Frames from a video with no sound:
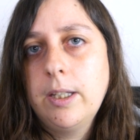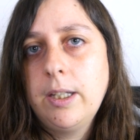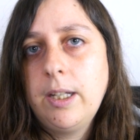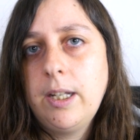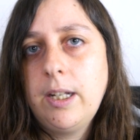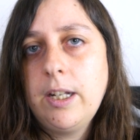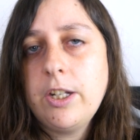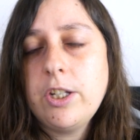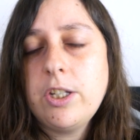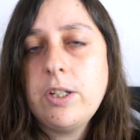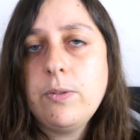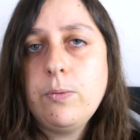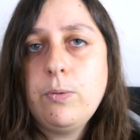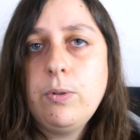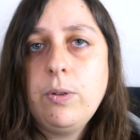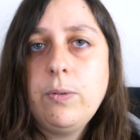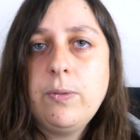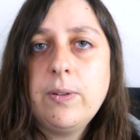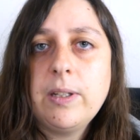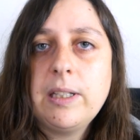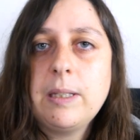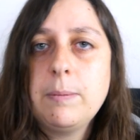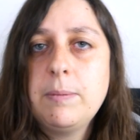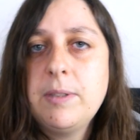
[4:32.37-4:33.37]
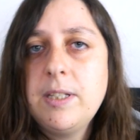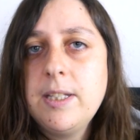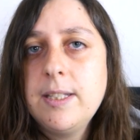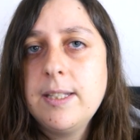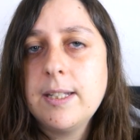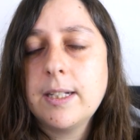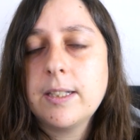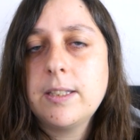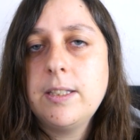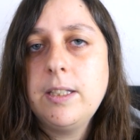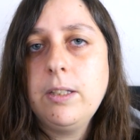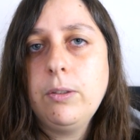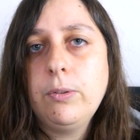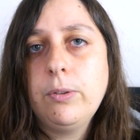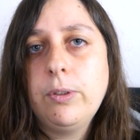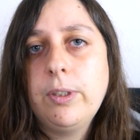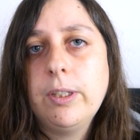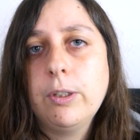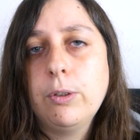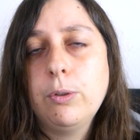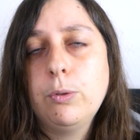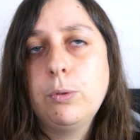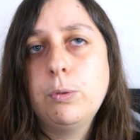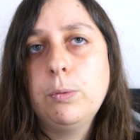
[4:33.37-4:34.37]
Et là, j'ai voulu faire des petits articles
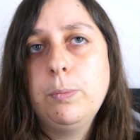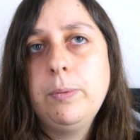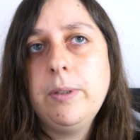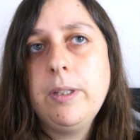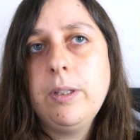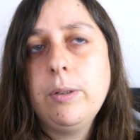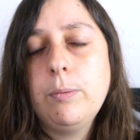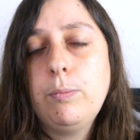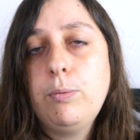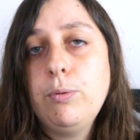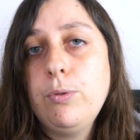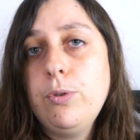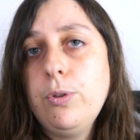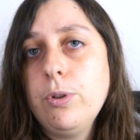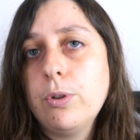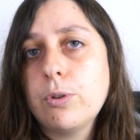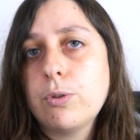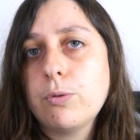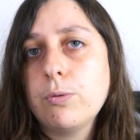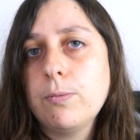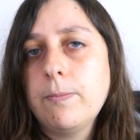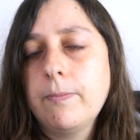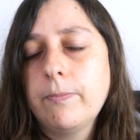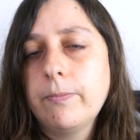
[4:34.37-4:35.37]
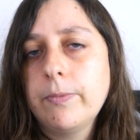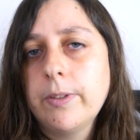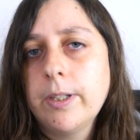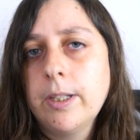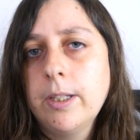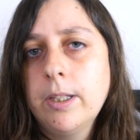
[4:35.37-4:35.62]
qui regroupaient euh, plusieurs jeux.